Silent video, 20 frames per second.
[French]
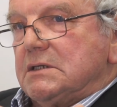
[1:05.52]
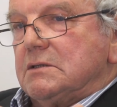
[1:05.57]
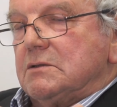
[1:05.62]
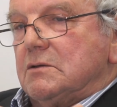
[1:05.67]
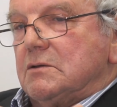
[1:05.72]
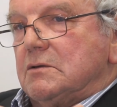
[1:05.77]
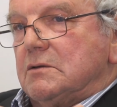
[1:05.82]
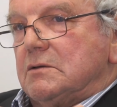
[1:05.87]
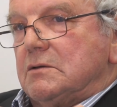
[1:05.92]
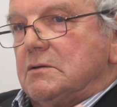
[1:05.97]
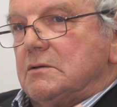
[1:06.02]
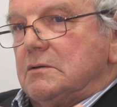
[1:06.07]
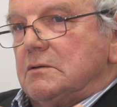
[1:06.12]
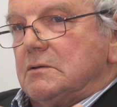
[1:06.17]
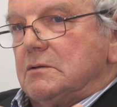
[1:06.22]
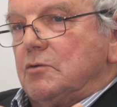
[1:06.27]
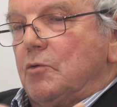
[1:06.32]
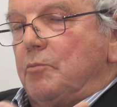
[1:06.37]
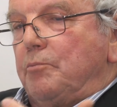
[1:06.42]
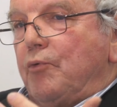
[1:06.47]
de,
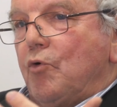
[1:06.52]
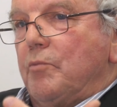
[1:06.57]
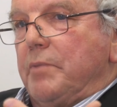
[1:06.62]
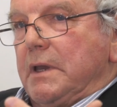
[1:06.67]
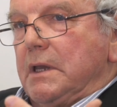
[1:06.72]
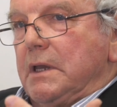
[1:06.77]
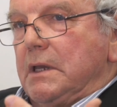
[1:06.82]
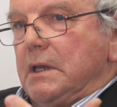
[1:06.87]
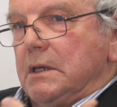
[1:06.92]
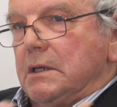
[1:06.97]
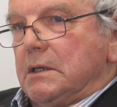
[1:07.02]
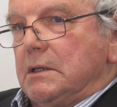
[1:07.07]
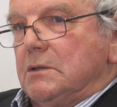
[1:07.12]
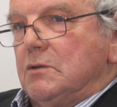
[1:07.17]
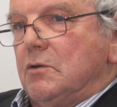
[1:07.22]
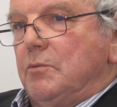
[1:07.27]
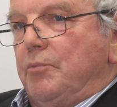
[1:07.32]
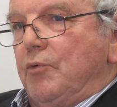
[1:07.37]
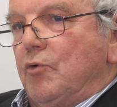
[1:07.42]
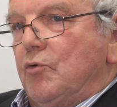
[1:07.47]
plomber,
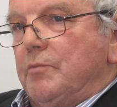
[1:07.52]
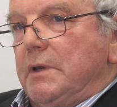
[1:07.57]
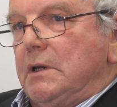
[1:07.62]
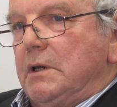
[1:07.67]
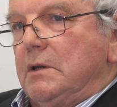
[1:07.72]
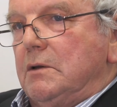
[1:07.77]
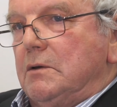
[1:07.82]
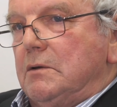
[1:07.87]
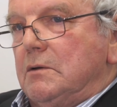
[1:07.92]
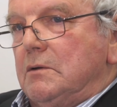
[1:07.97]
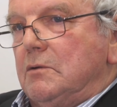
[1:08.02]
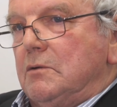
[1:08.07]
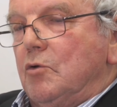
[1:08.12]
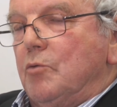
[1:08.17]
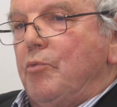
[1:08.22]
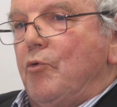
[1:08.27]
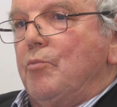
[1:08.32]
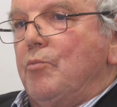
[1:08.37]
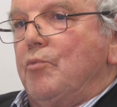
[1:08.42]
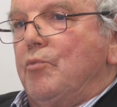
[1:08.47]
de plomber le,
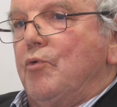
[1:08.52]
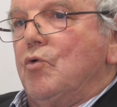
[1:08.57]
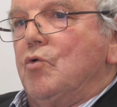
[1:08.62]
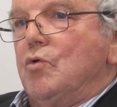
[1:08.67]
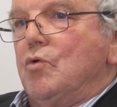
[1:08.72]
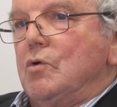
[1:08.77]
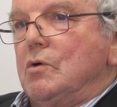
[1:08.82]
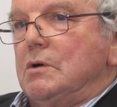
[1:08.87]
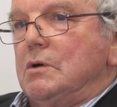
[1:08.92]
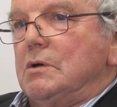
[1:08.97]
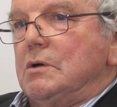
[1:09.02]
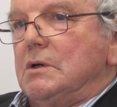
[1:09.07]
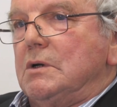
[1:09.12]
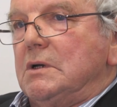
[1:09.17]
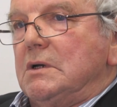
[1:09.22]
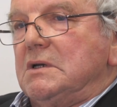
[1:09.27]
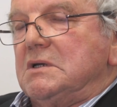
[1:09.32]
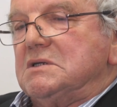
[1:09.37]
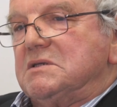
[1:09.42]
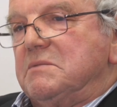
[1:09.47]
propos.
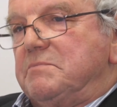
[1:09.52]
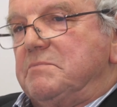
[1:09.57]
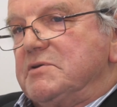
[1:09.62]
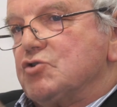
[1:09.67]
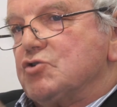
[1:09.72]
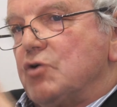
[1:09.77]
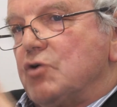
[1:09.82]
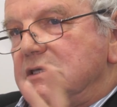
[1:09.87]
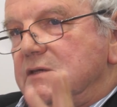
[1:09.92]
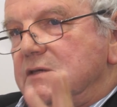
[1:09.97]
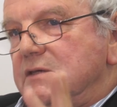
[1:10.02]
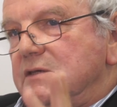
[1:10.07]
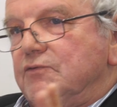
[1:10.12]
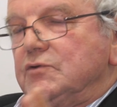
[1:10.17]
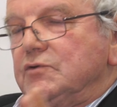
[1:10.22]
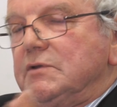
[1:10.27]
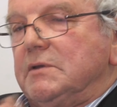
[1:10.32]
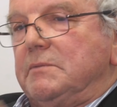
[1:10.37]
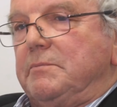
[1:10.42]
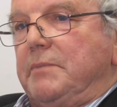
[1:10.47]
C'est
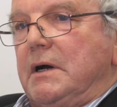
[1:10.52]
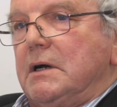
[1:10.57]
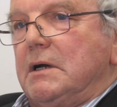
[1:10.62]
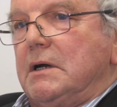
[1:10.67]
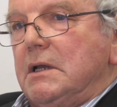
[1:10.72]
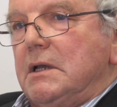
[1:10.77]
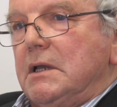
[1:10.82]
péjoratif au départ.